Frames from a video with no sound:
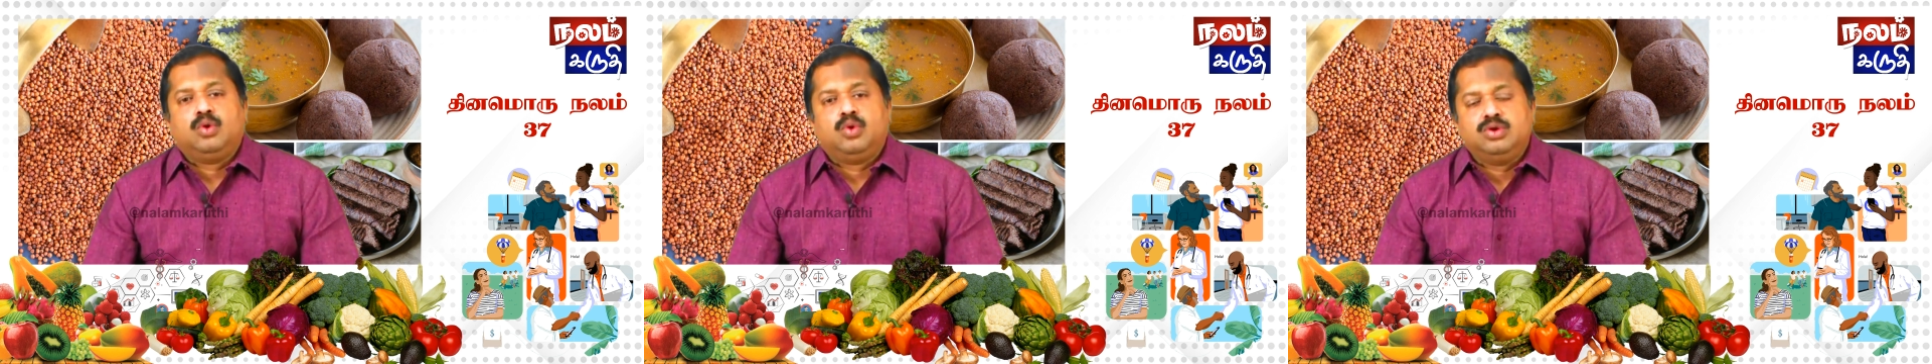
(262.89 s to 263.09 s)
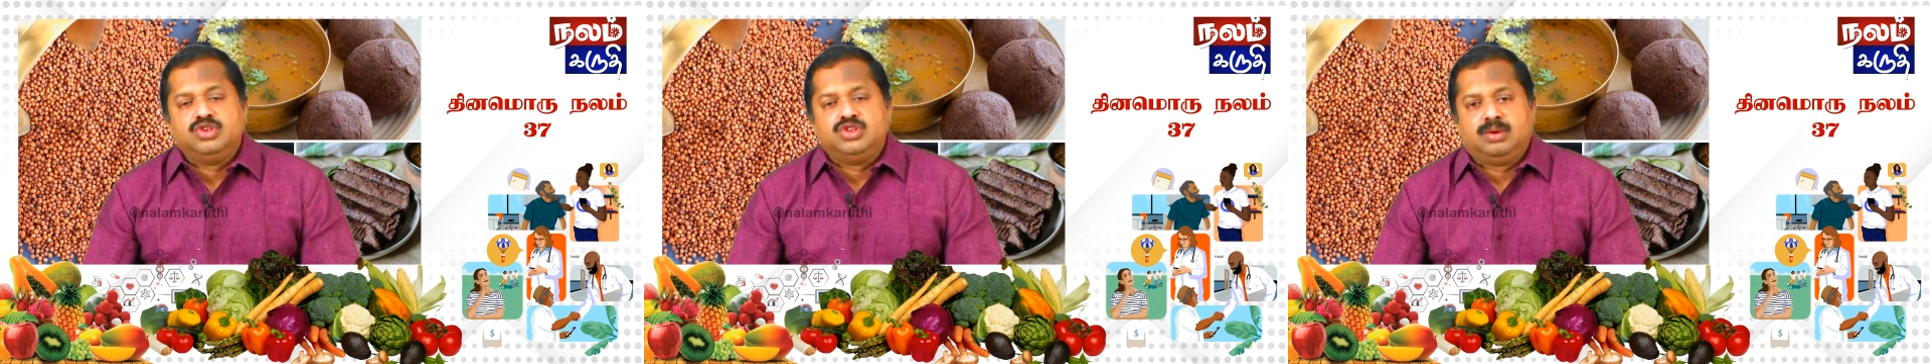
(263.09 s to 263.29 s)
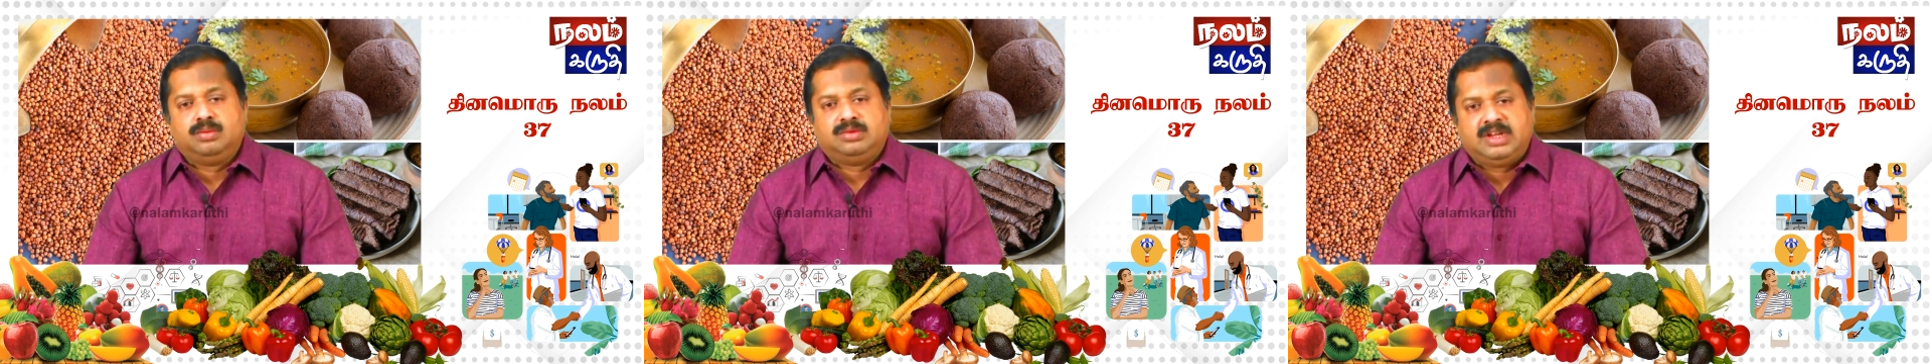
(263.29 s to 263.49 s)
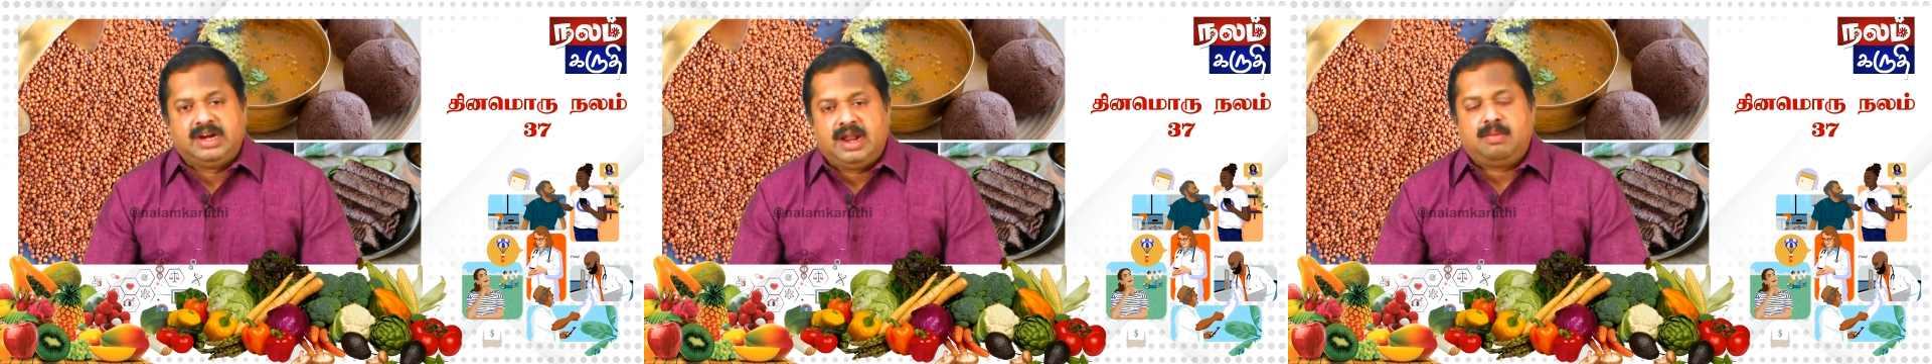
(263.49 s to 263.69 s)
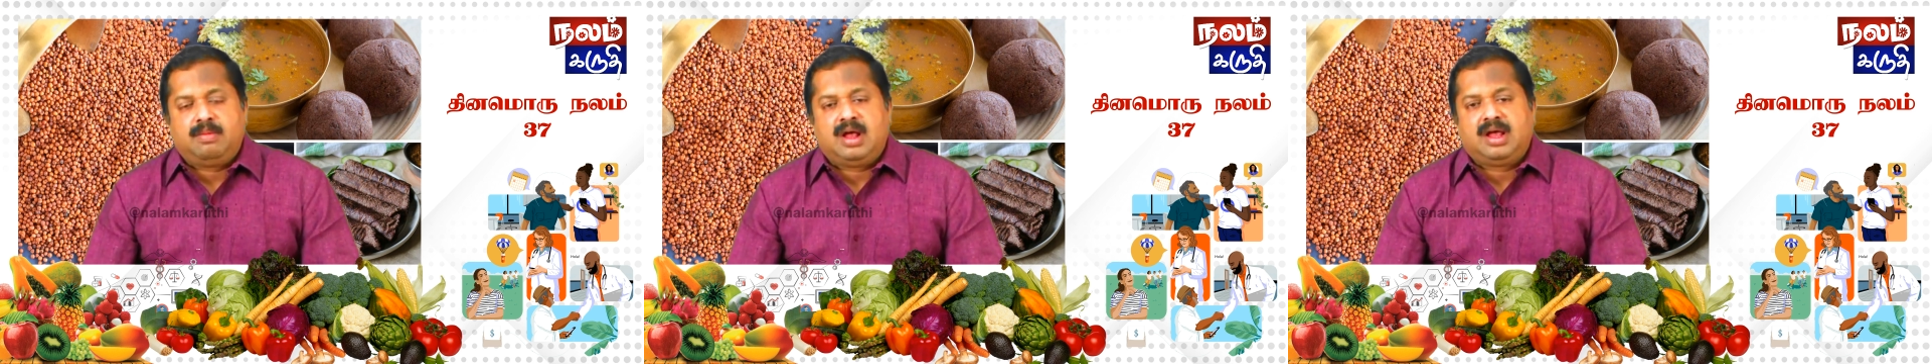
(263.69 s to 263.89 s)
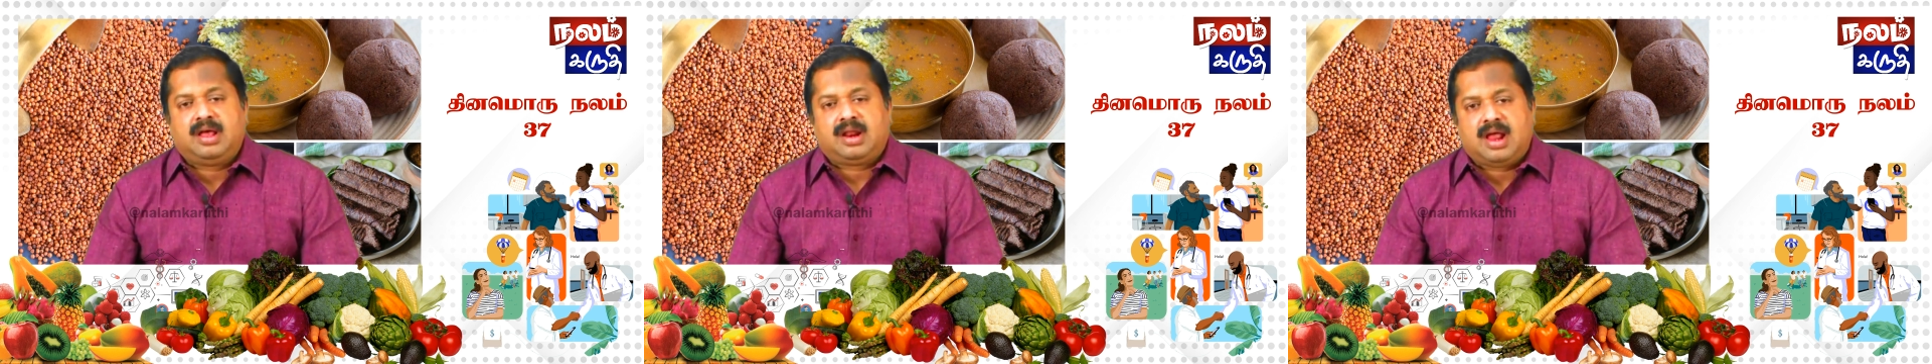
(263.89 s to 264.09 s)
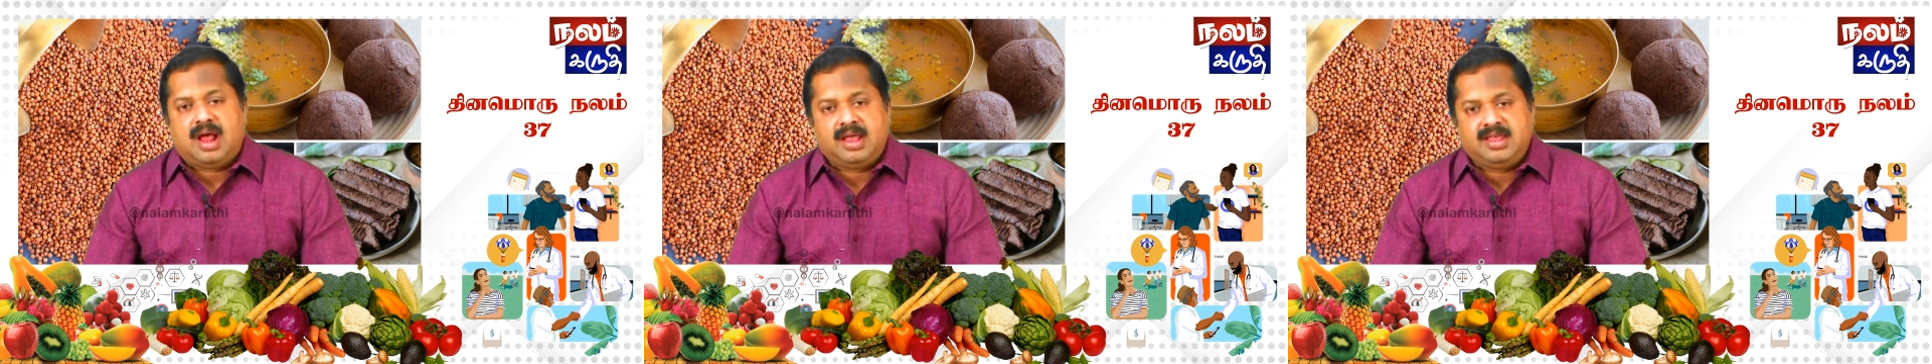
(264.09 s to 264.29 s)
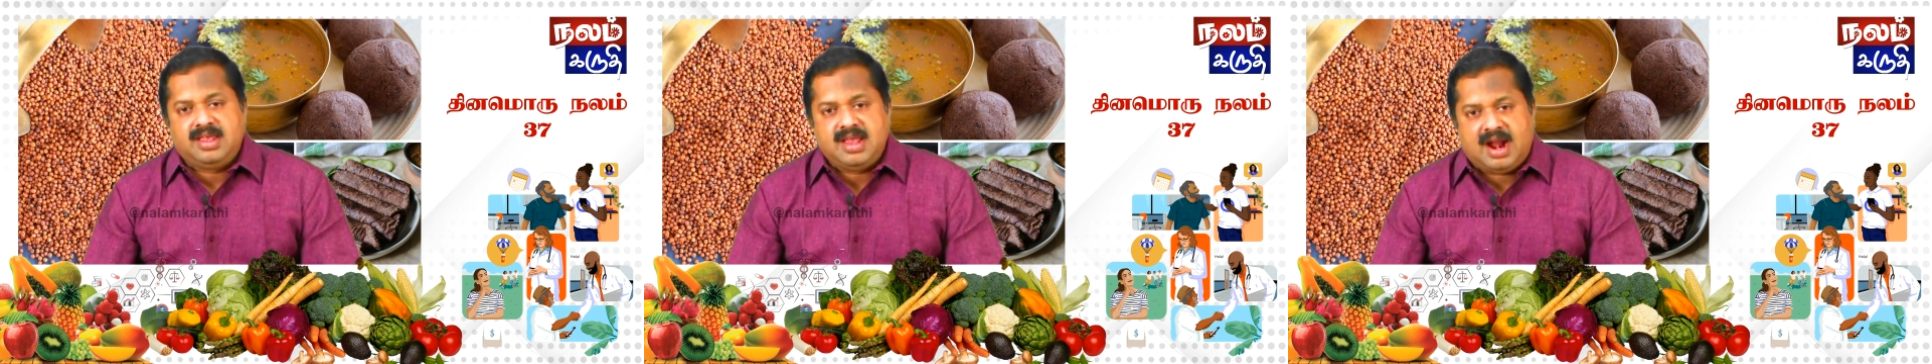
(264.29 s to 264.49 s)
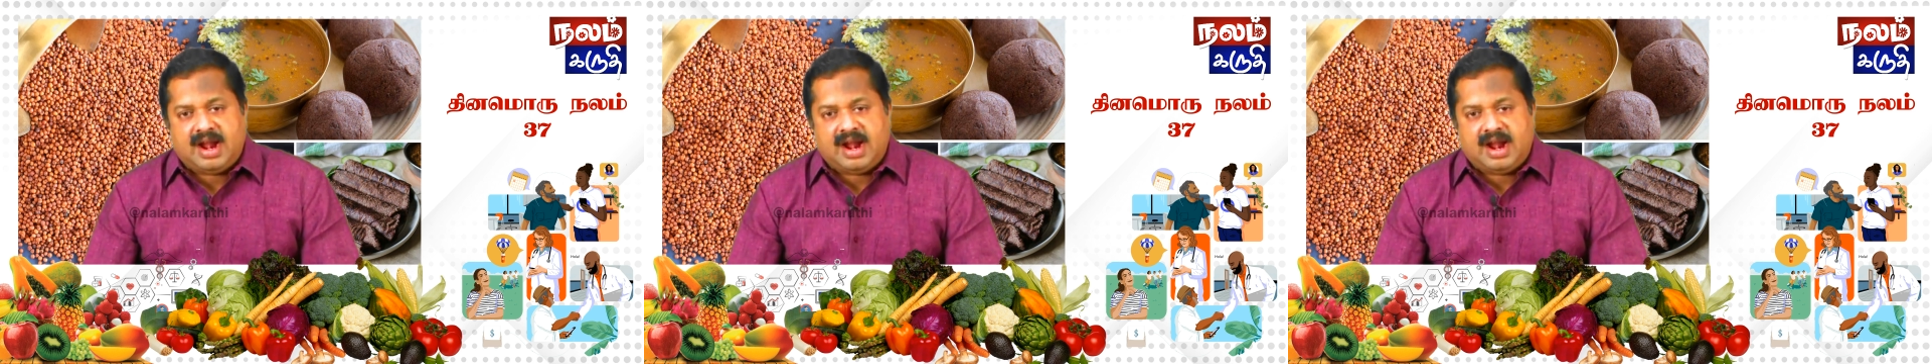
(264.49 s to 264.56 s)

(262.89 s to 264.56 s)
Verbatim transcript: கொஞ்சம் திடமாக ராகி